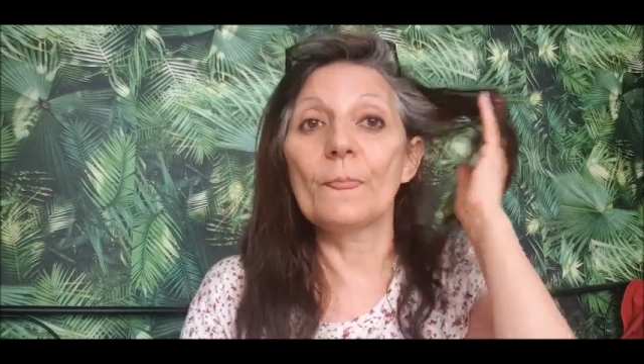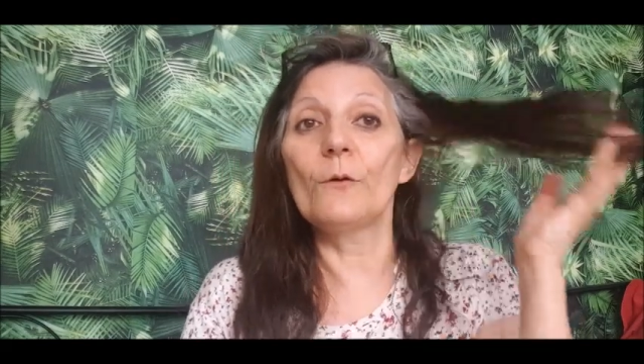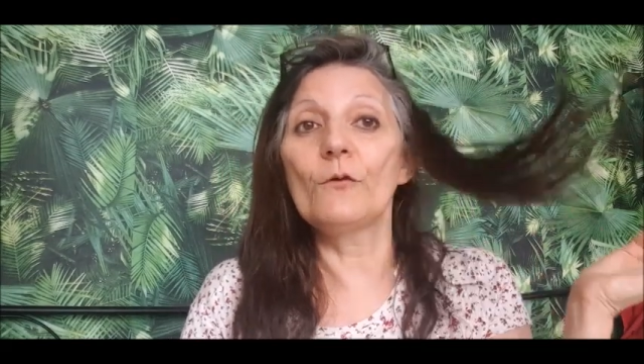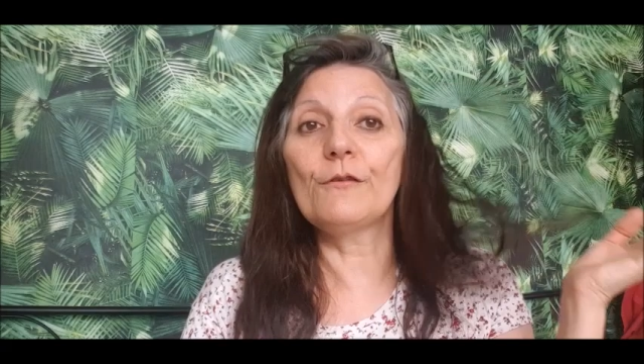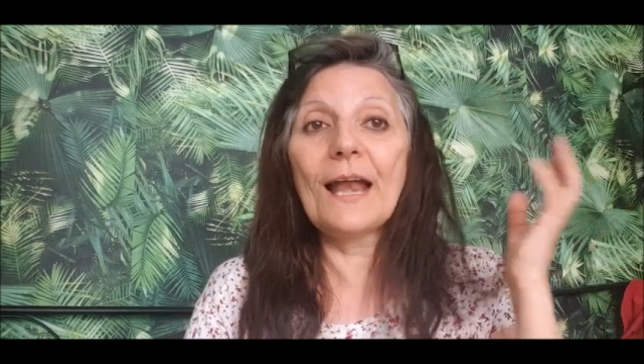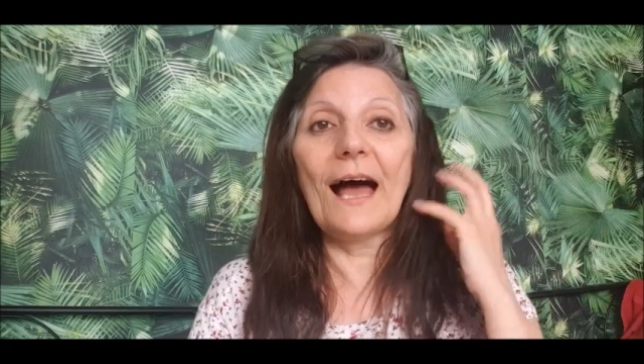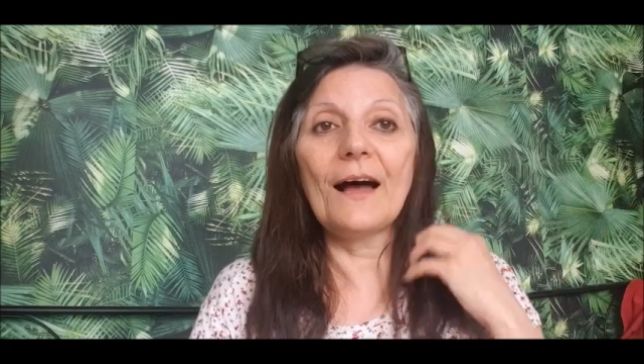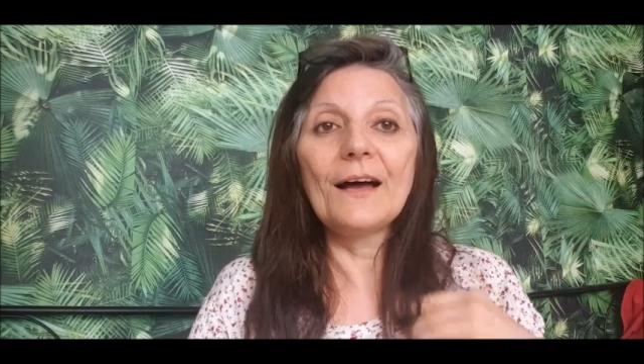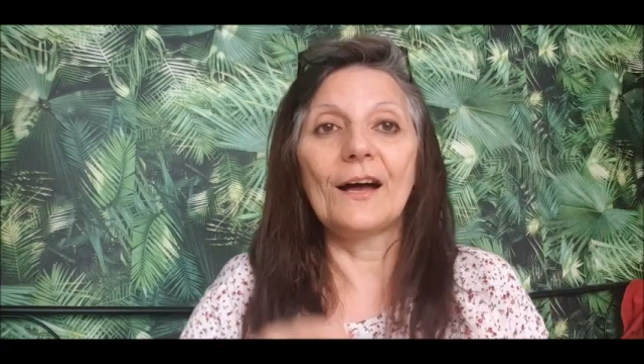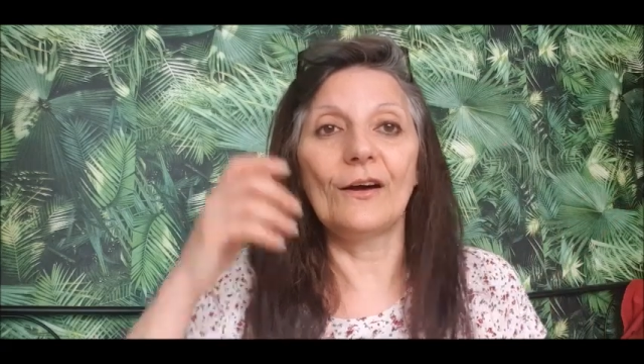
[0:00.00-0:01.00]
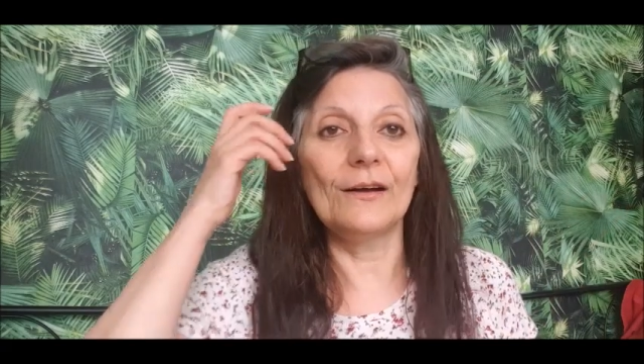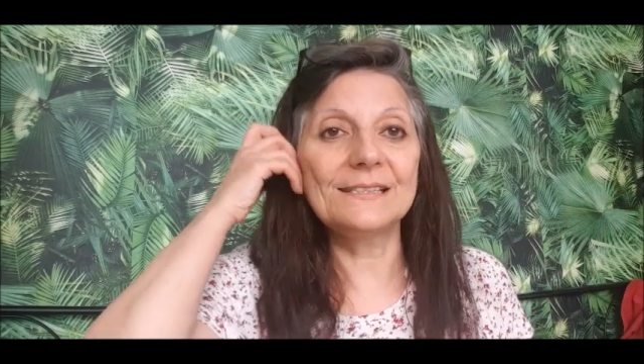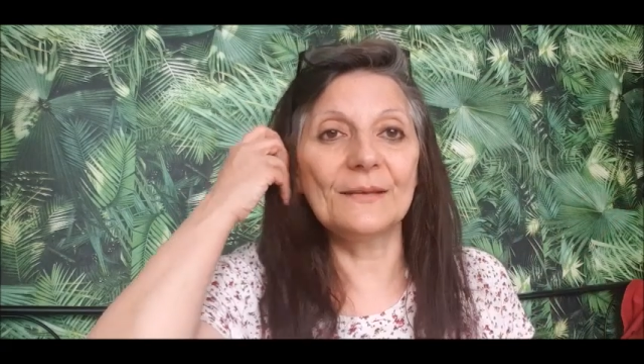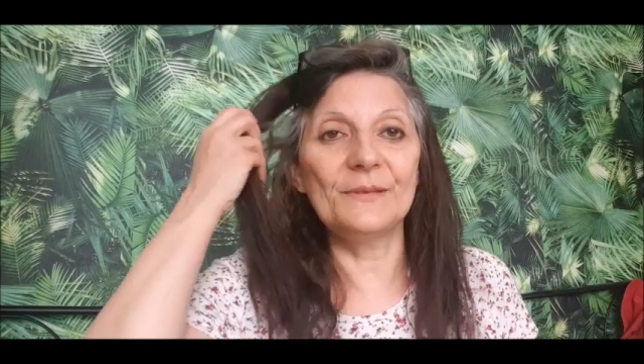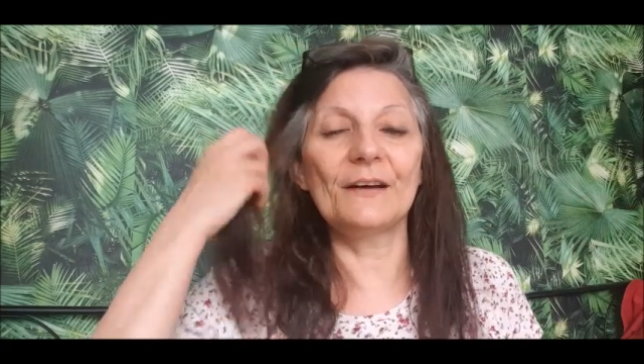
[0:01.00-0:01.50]
Donc voilà,
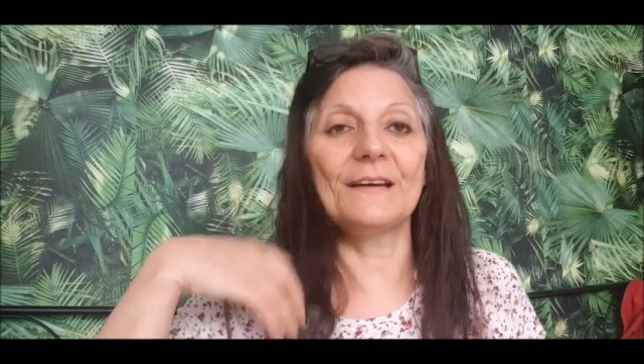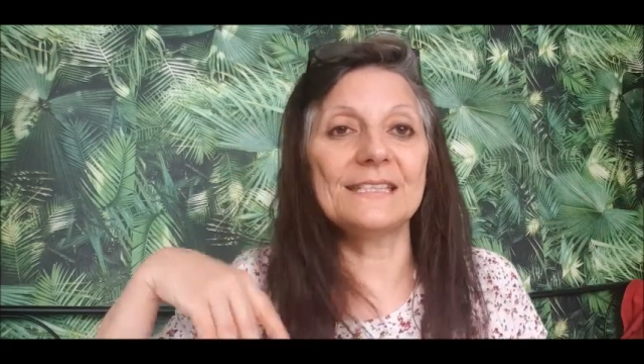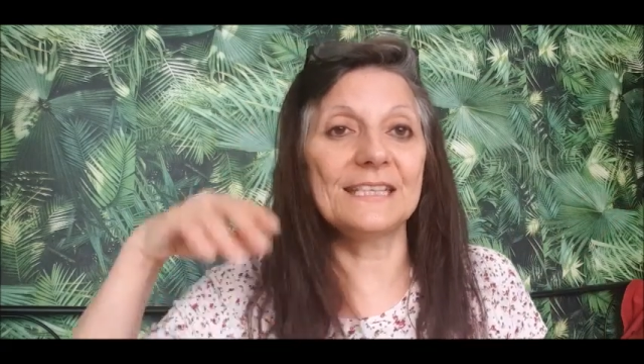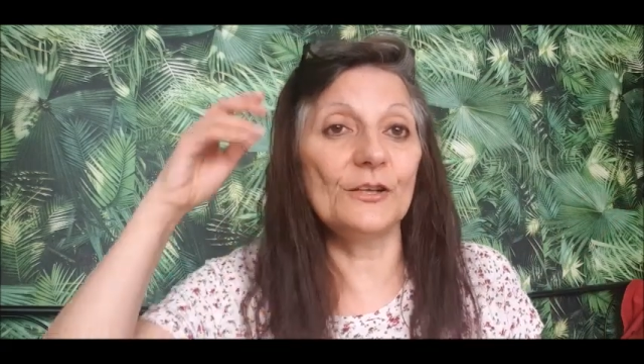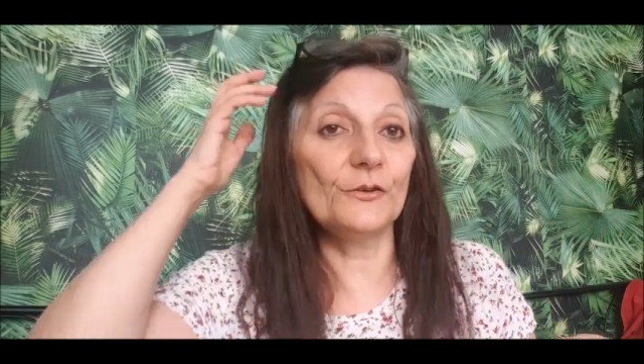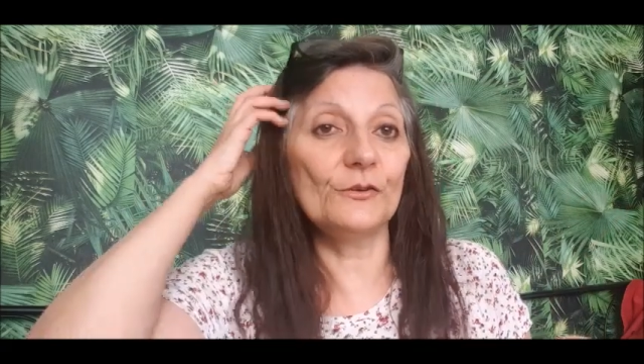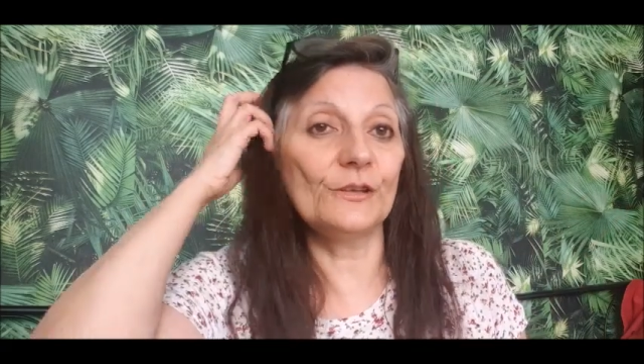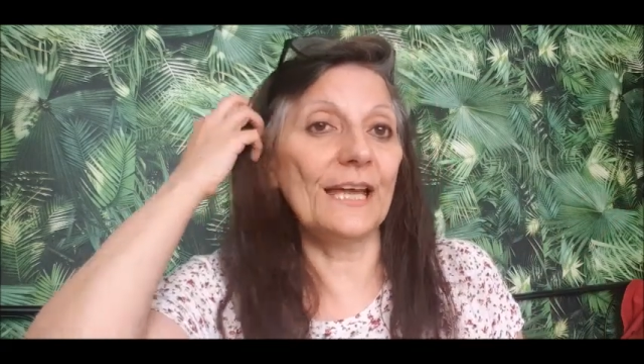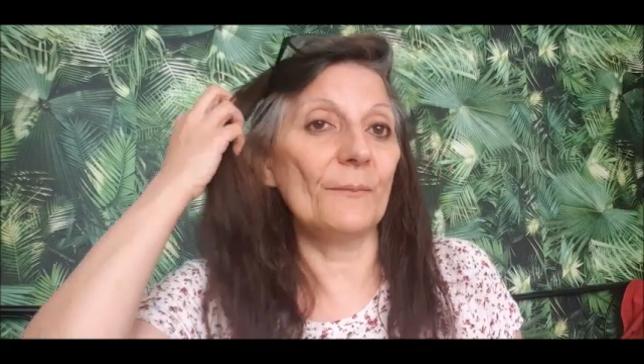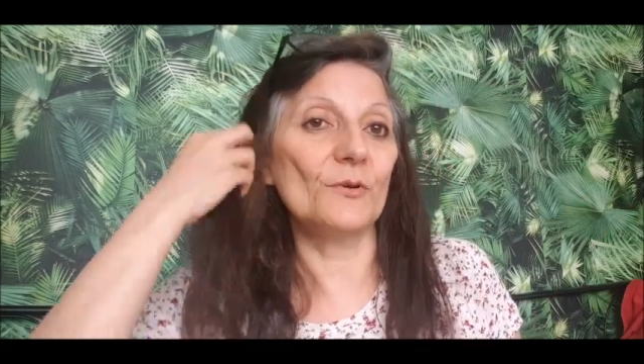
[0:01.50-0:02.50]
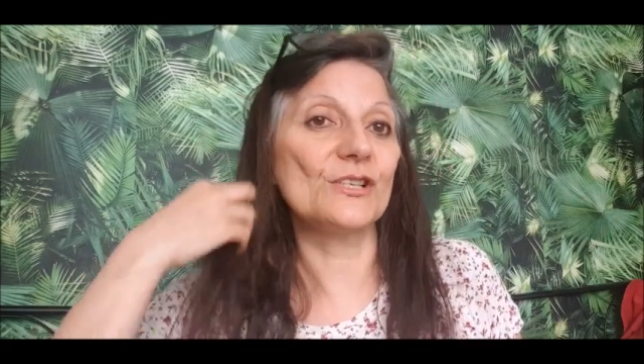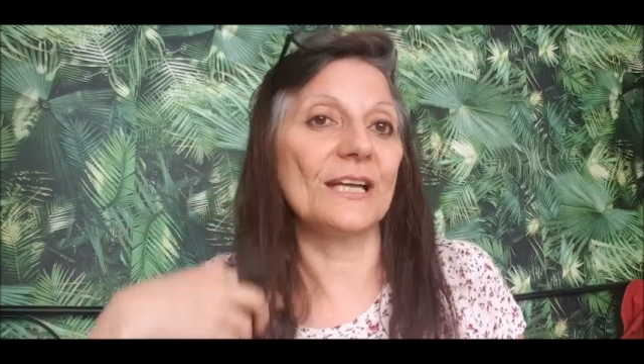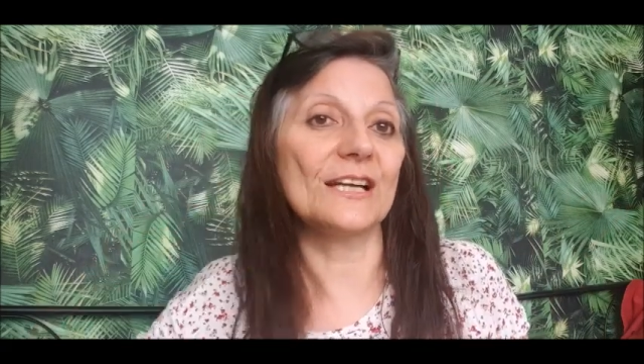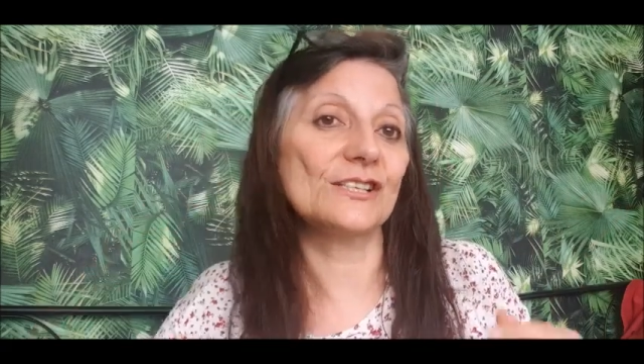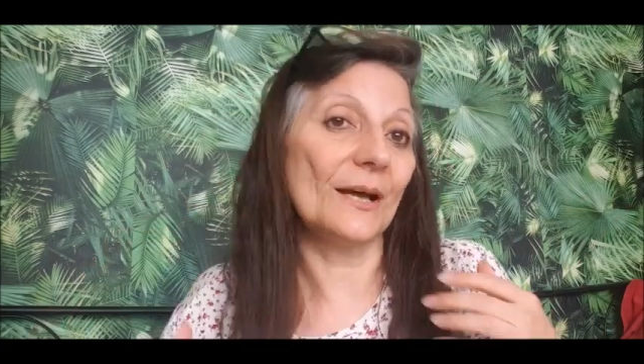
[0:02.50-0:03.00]
c'est bien facile de donner à
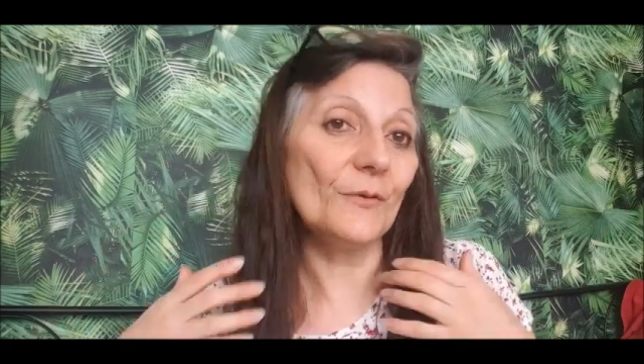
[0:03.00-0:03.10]
manger à un chat,